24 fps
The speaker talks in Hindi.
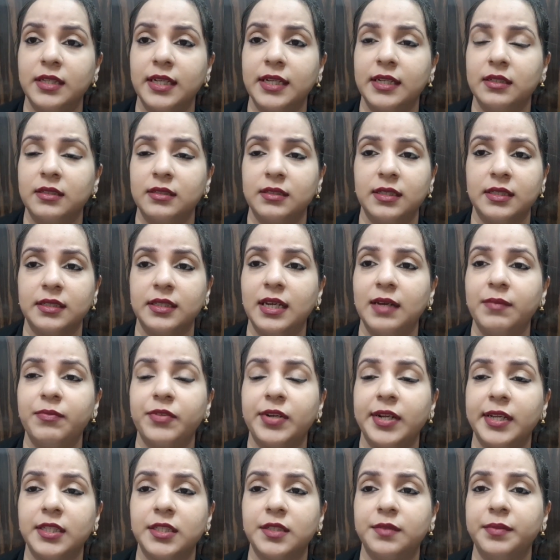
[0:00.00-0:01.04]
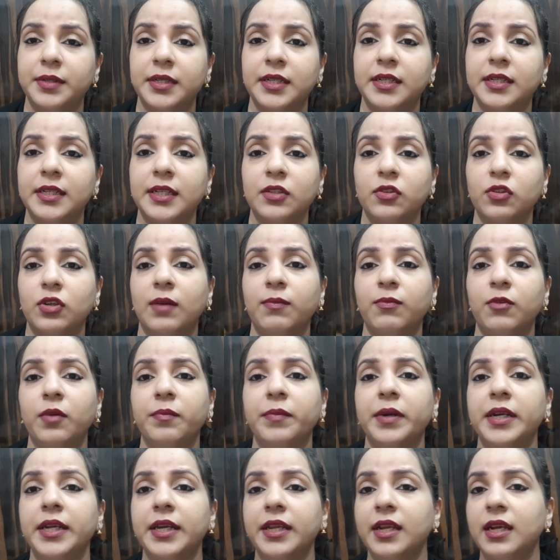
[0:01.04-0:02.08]
देख सकते हैं आप ट्रांसपेरेंट है तो आपको
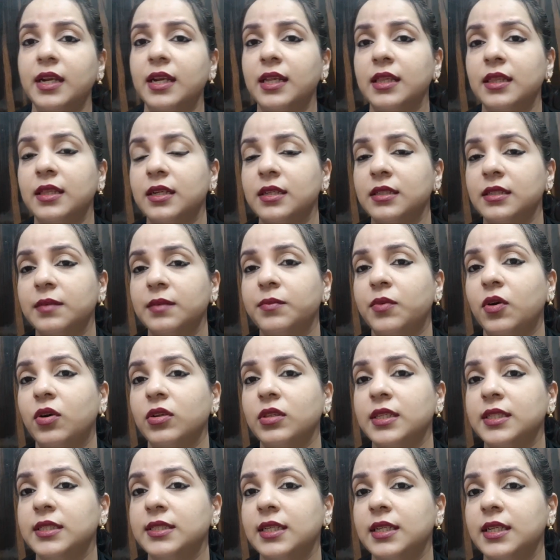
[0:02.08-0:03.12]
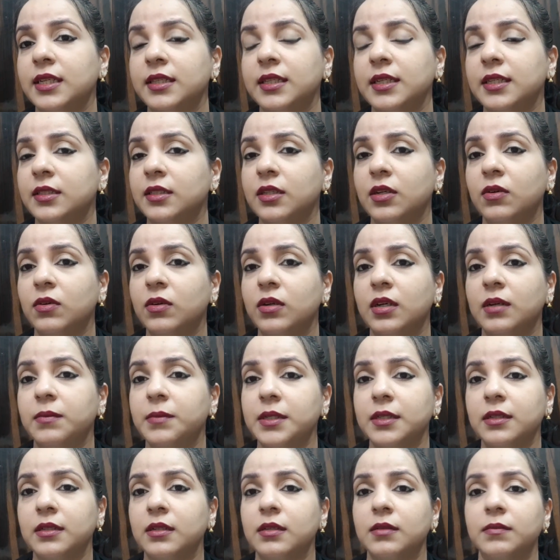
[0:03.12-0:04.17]
मटीरियल अंदर से बहुत ईजिली दिखता होगा
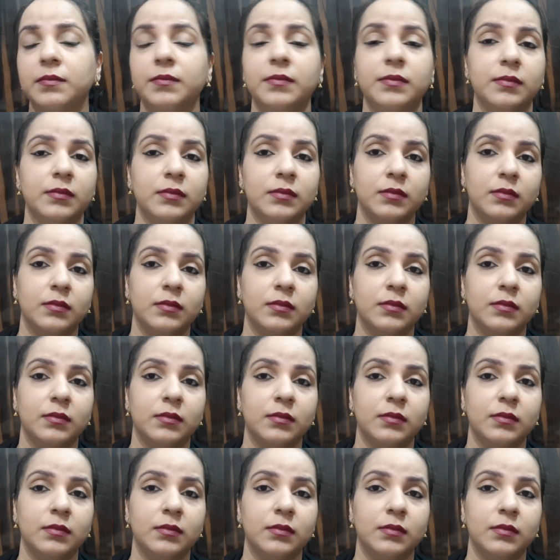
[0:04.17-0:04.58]
मतलब